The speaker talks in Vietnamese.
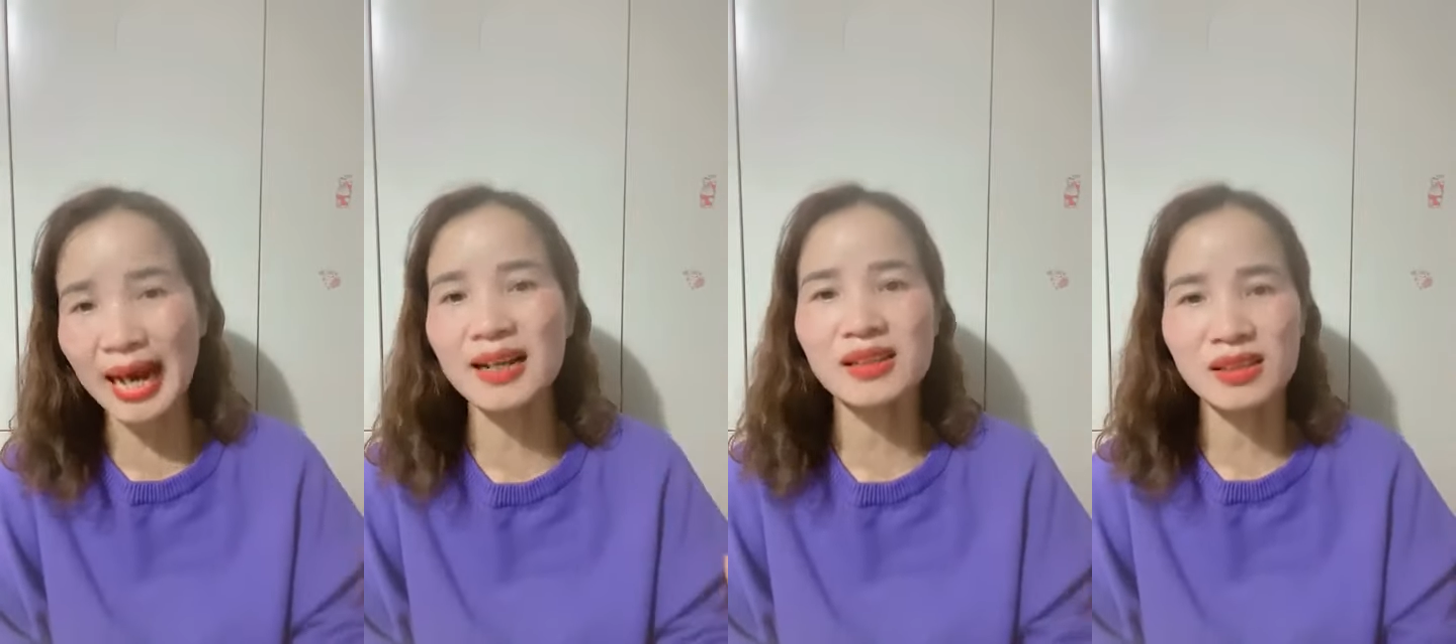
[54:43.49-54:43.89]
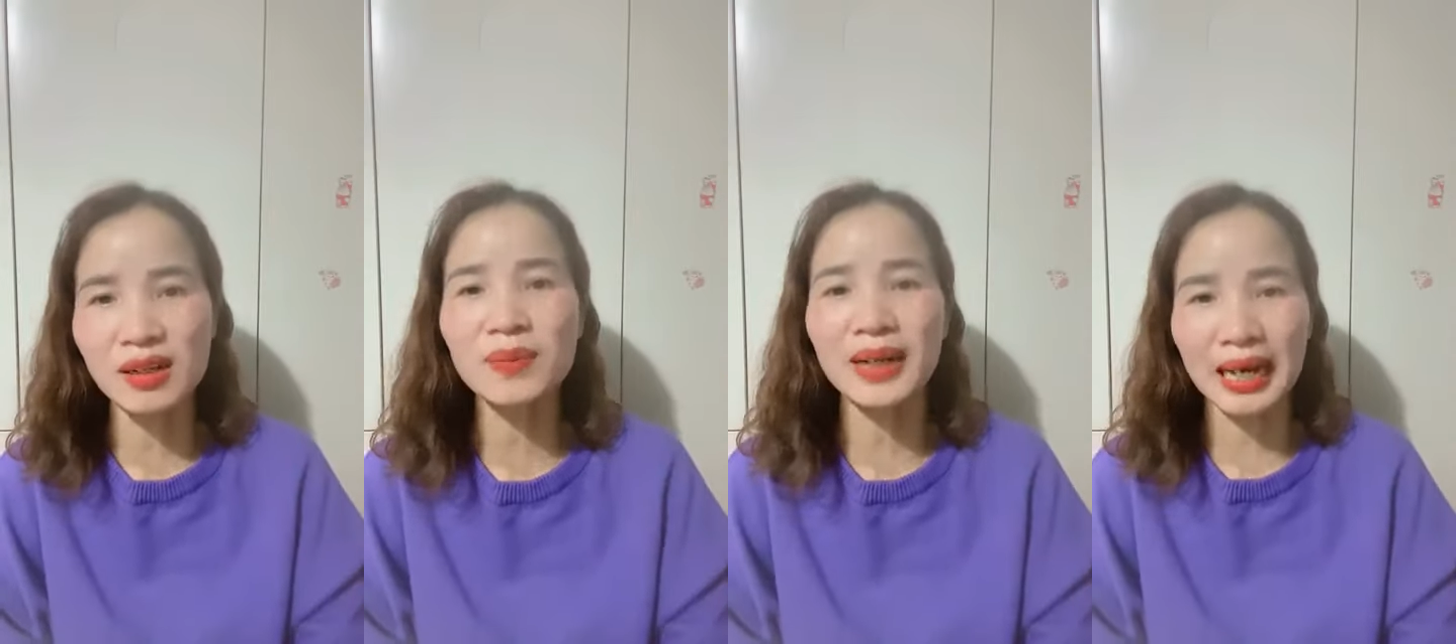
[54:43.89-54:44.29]
càng
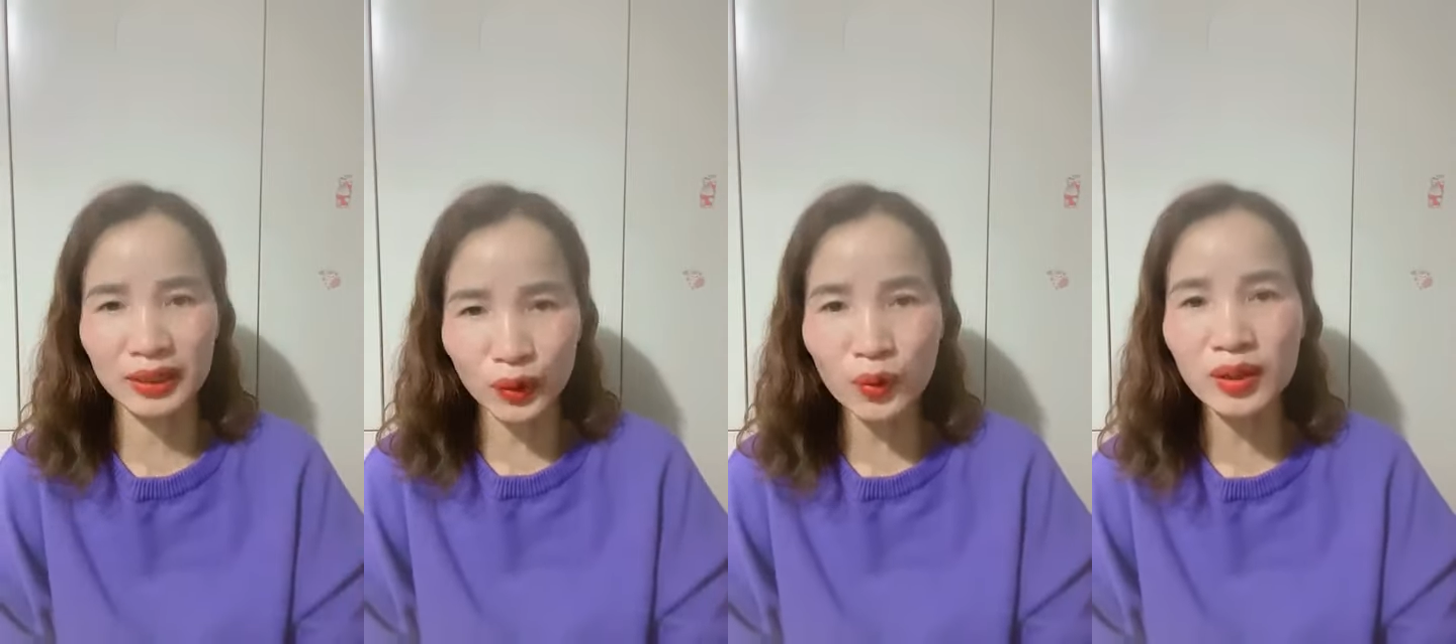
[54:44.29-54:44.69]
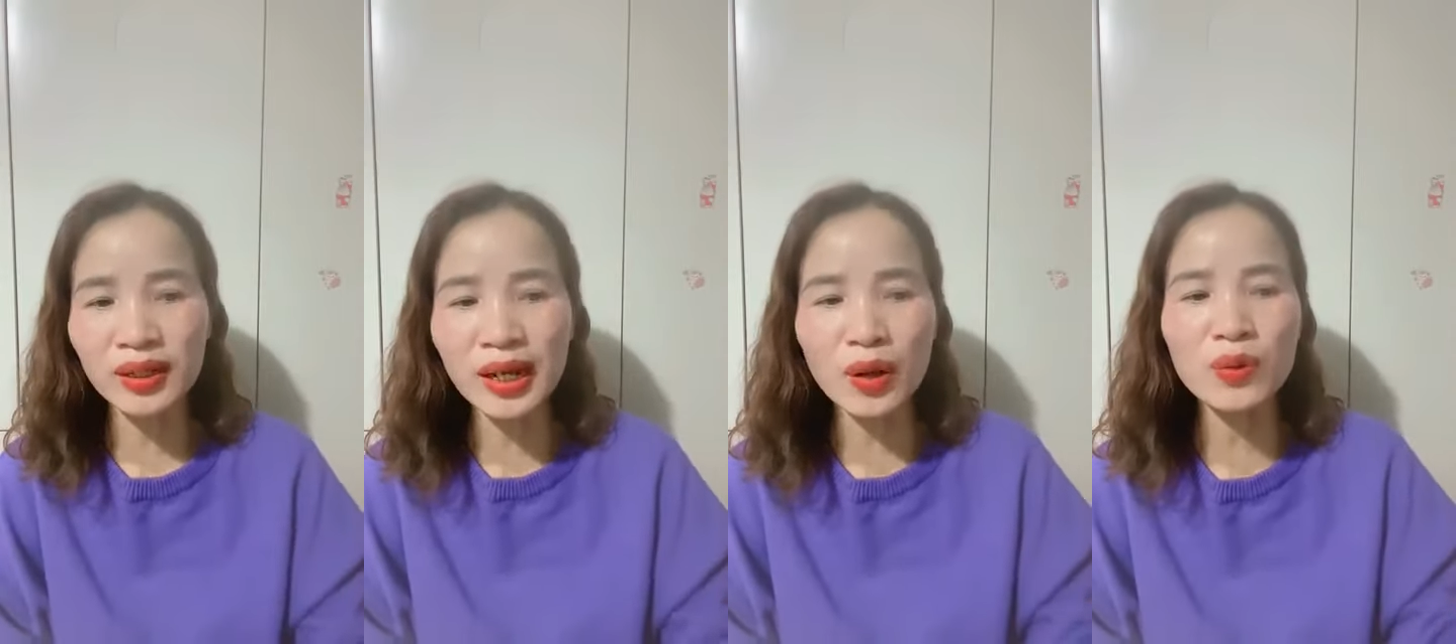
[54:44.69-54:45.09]
sớm càng
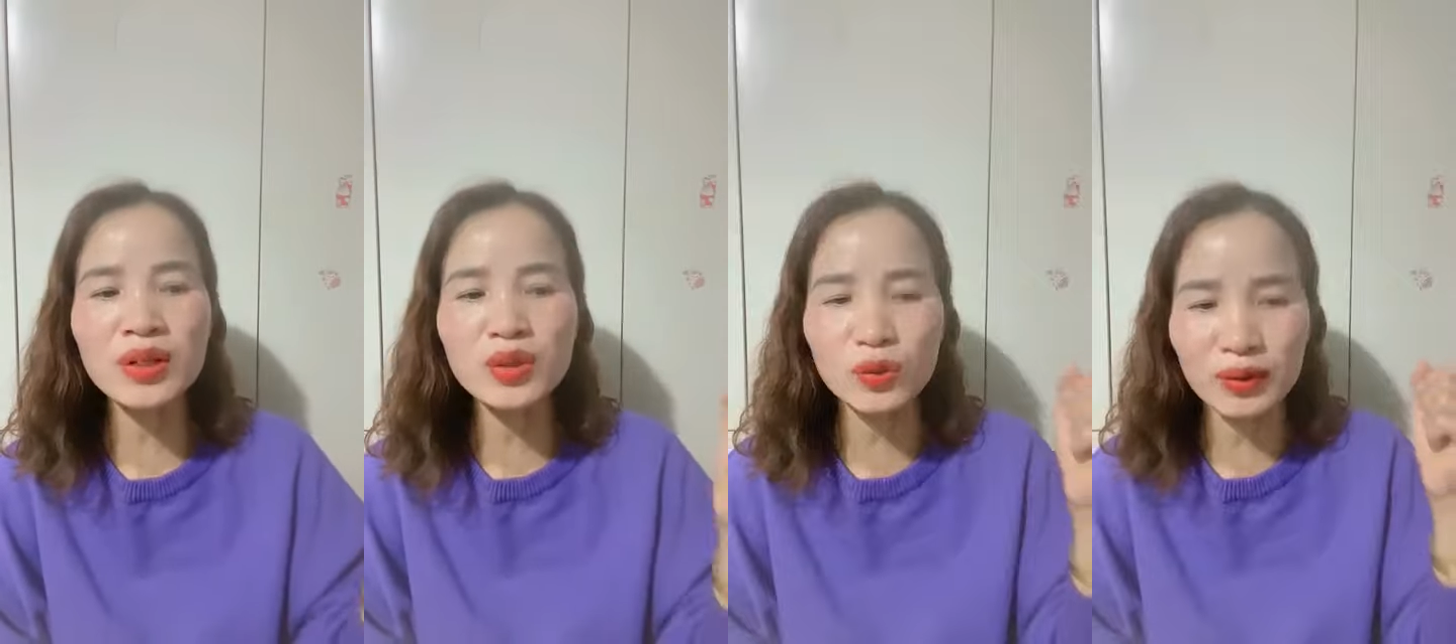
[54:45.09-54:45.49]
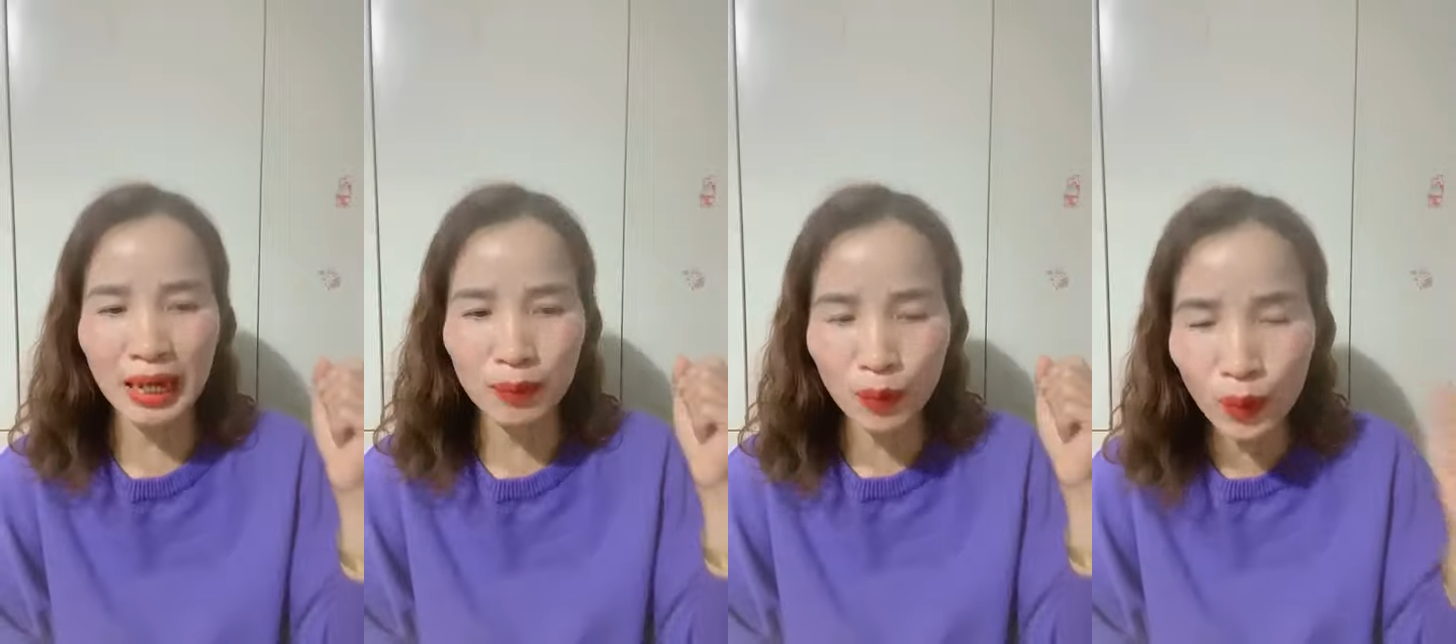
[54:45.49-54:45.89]
tốt nếu như
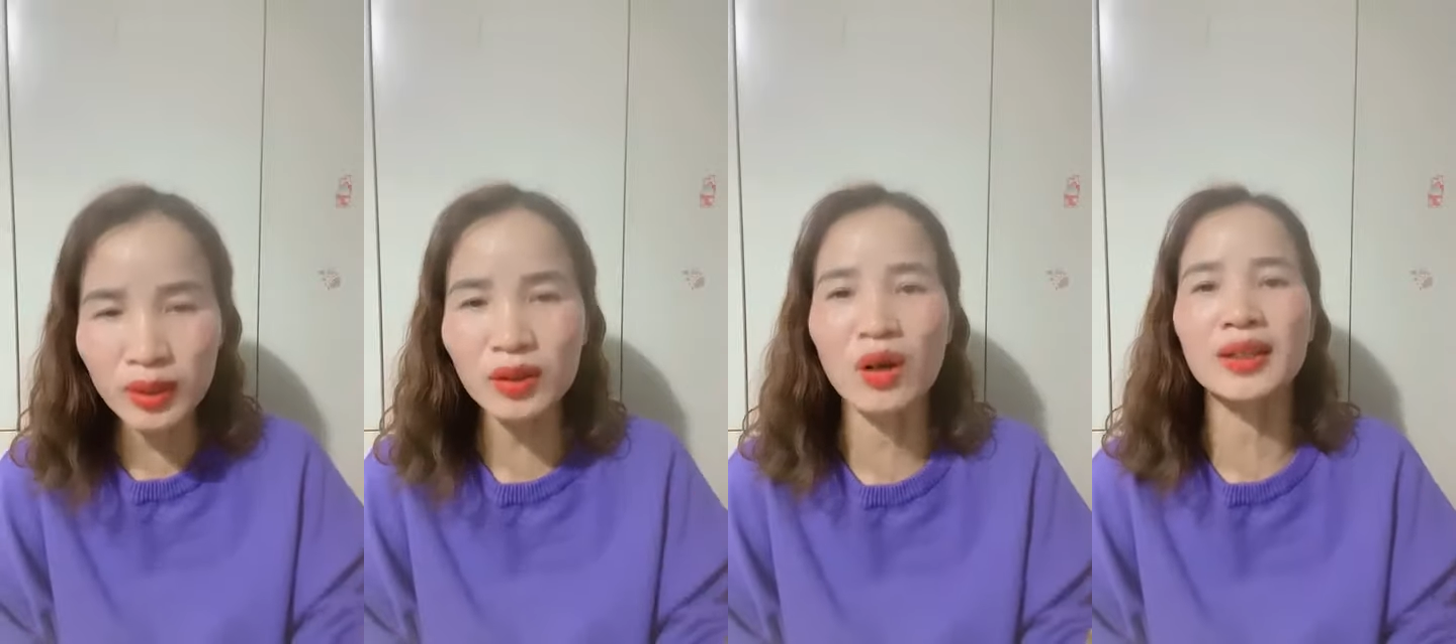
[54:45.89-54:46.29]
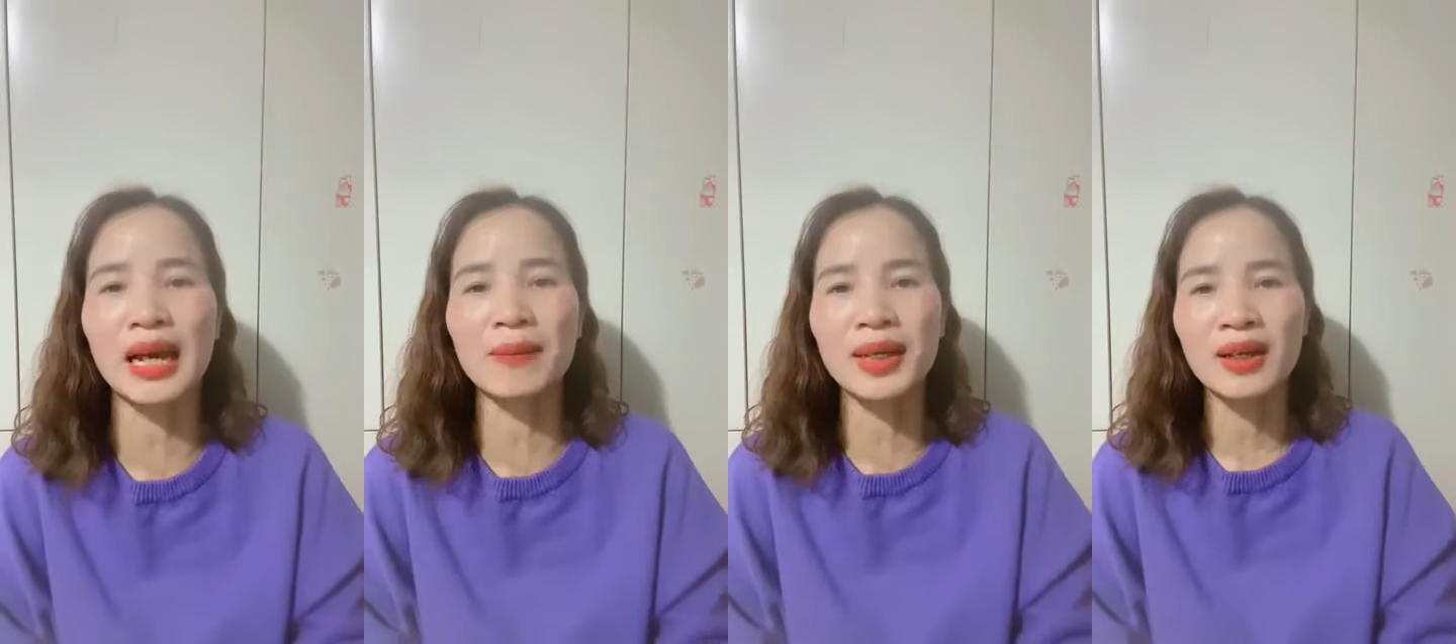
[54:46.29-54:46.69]
chúng ta muốn
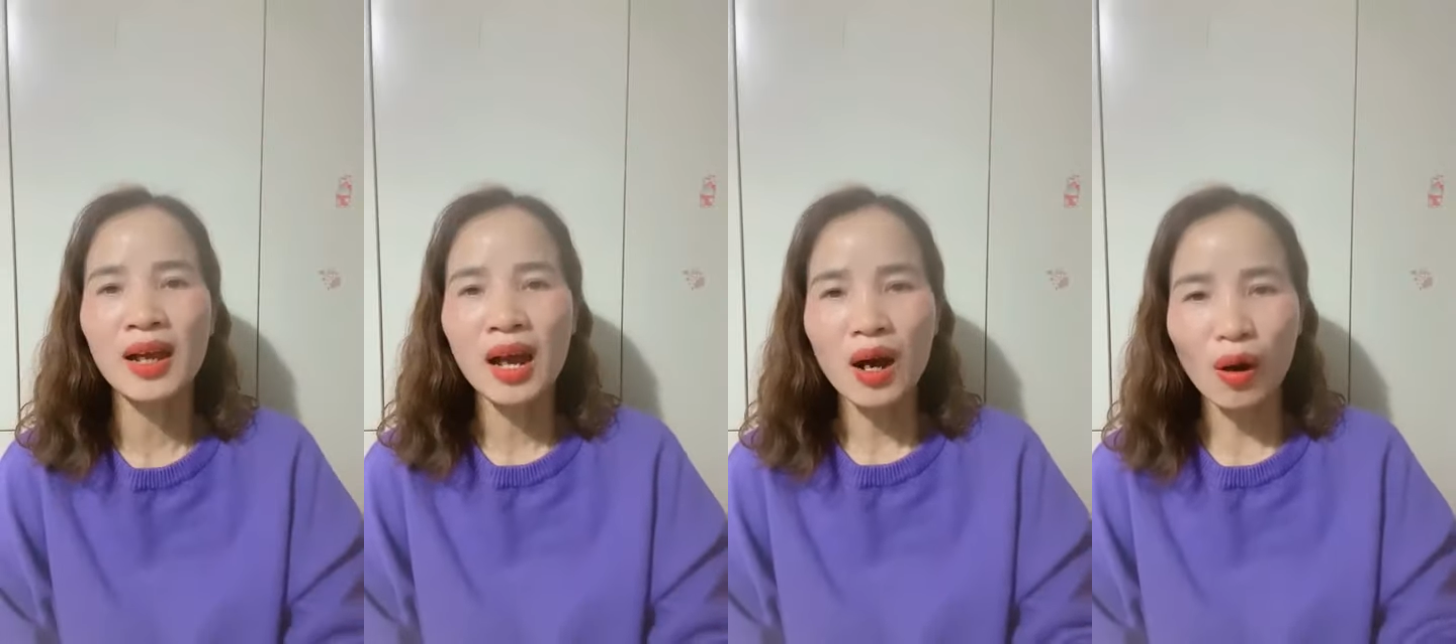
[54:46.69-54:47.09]
con cái mình